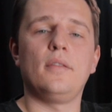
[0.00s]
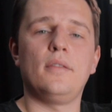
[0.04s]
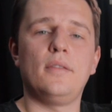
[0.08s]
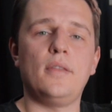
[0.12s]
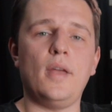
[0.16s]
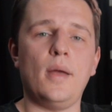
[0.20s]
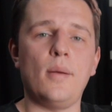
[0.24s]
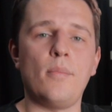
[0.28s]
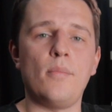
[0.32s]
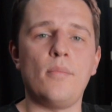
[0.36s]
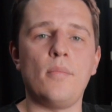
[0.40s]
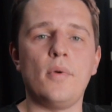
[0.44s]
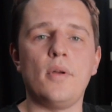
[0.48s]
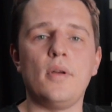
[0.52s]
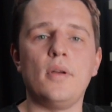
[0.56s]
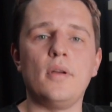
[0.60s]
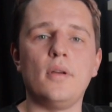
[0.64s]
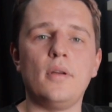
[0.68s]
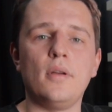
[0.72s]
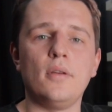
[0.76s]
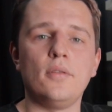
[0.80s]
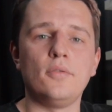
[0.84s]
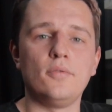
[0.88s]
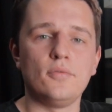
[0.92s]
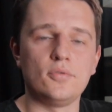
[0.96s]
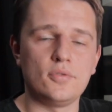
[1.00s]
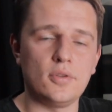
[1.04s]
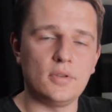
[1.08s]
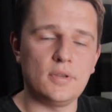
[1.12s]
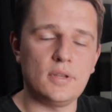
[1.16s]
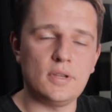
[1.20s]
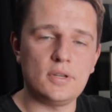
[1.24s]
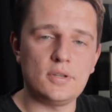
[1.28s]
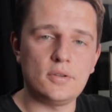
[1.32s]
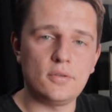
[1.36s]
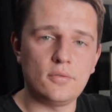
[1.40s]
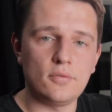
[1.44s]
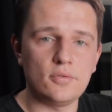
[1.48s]
Tam e, dużo
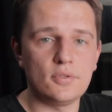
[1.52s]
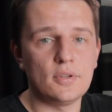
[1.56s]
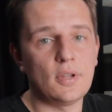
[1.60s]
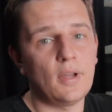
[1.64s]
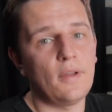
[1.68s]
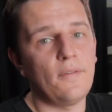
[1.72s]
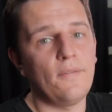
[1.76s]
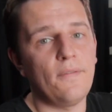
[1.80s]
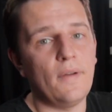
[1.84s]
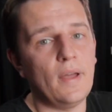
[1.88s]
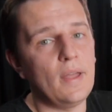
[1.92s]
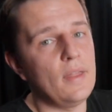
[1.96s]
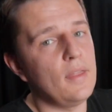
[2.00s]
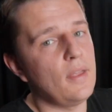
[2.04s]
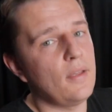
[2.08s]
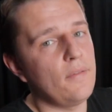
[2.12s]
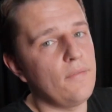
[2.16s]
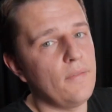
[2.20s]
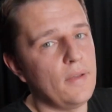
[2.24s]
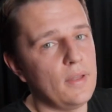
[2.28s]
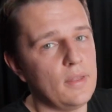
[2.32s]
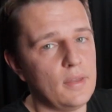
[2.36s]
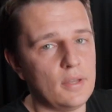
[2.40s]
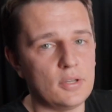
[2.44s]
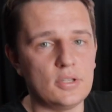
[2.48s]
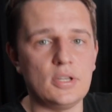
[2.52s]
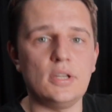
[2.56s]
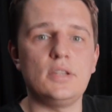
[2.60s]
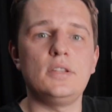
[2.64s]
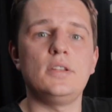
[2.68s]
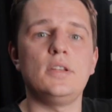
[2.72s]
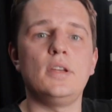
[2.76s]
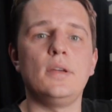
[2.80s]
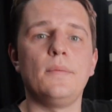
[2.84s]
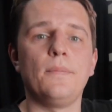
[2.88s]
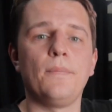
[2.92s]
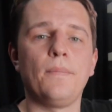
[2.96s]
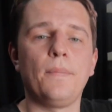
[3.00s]
też różnych fajnych, fajnych
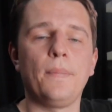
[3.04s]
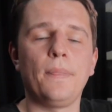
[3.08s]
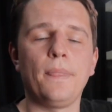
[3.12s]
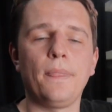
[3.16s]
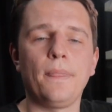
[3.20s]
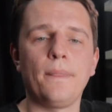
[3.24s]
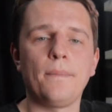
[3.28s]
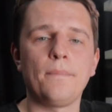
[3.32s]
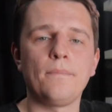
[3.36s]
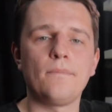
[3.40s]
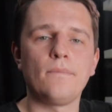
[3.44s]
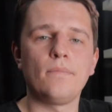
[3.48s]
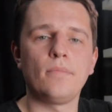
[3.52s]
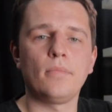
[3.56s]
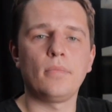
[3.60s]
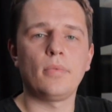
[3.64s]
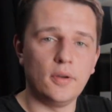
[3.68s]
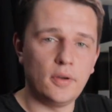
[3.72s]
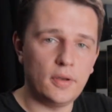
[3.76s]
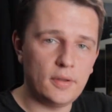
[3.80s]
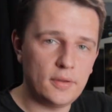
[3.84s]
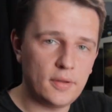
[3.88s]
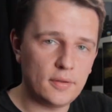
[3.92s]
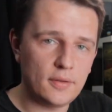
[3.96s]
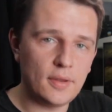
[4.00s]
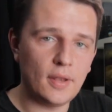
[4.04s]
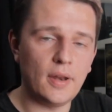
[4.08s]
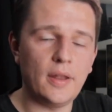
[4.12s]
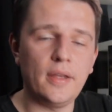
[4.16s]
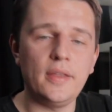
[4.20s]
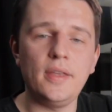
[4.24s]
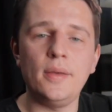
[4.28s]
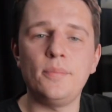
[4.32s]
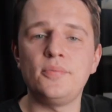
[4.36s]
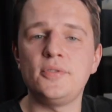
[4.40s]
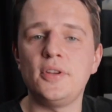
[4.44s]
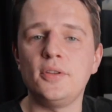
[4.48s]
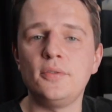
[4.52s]
rzeczy. No i to
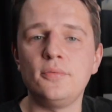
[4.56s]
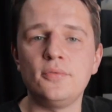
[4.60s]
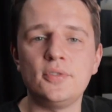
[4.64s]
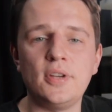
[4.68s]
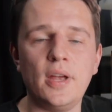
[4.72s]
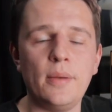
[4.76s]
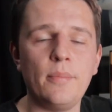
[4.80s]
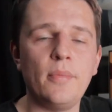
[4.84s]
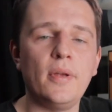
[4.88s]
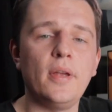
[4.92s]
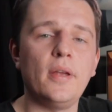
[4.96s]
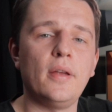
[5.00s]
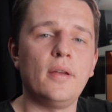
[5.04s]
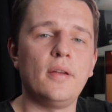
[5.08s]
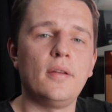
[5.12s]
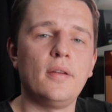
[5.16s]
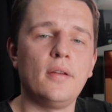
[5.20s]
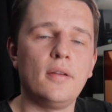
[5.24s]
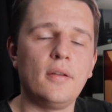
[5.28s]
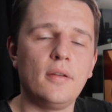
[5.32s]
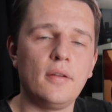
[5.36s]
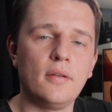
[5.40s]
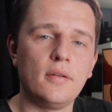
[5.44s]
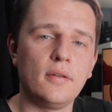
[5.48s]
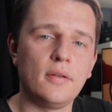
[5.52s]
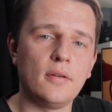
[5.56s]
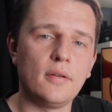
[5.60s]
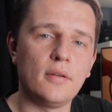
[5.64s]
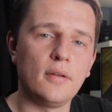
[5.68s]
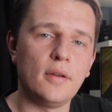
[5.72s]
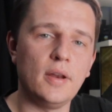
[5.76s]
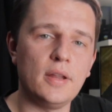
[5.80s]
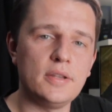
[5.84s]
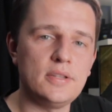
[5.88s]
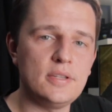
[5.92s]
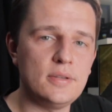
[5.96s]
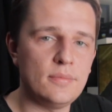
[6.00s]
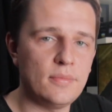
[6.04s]
tyle, nie przedłużamy.
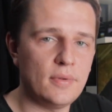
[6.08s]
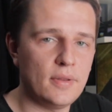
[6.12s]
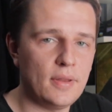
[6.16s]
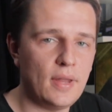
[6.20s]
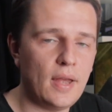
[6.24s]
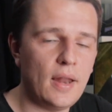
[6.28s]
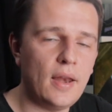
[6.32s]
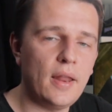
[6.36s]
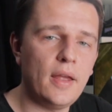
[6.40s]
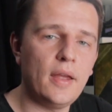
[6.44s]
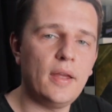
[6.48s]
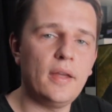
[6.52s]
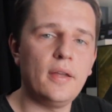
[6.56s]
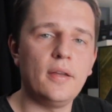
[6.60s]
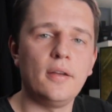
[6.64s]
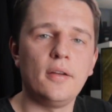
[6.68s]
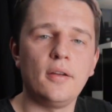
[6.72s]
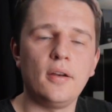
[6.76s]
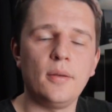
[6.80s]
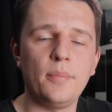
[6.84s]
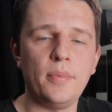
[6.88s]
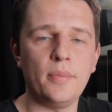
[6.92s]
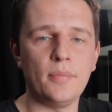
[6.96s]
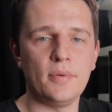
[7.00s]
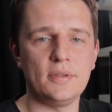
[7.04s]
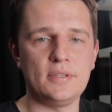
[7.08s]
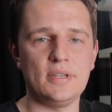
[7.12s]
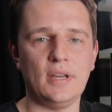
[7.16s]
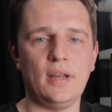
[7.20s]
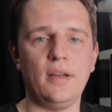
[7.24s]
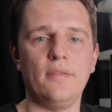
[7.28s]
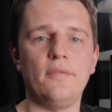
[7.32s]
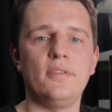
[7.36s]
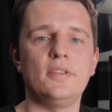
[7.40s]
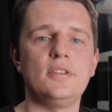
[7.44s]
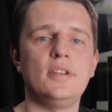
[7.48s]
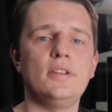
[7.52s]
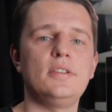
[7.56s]
Lecimy dalej, robimy
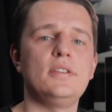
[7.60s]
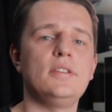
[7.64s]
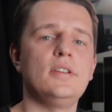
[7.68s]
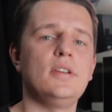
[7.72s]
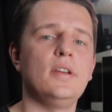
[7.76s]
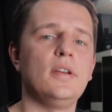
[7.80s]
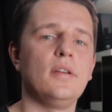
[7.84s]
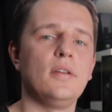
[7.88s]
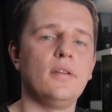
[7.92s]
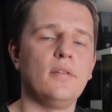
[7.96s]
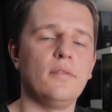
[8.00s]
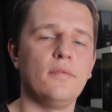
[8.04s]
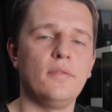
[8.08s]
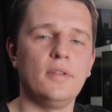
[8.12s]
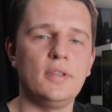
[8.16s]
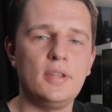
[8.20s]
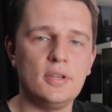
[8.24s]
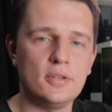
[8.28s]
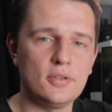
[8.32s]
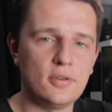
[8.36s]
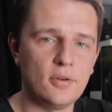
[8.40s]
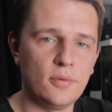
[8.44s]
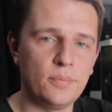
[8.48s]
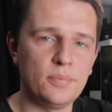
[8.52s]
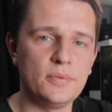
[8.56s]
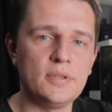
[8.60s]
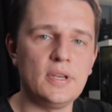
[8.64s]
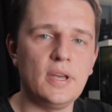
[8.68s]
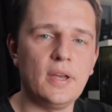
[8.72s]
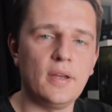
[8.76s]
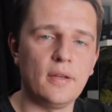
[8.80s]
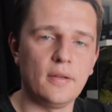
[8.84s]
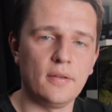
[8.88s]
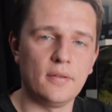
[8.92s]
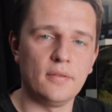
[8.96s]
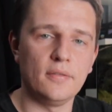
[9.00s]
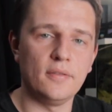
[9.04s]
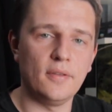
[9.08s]
ciekawe rzeczy. Wy też
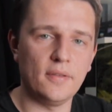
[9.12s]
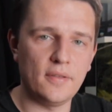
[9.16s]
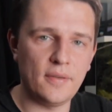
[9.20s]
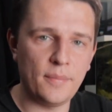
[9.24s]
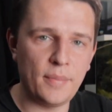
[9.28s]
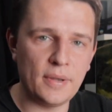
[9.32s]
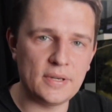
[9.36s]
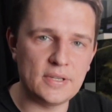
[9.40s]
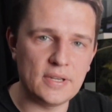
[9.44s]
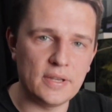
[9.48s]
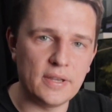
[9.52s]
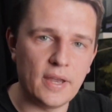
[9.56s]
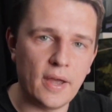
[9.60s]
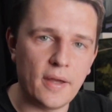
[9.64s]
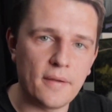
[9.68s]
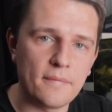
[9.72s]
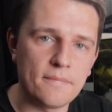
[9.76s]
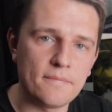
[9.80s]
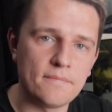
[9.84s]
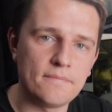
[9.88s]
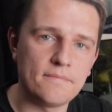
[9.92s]
róbcie. Do zobaczenia.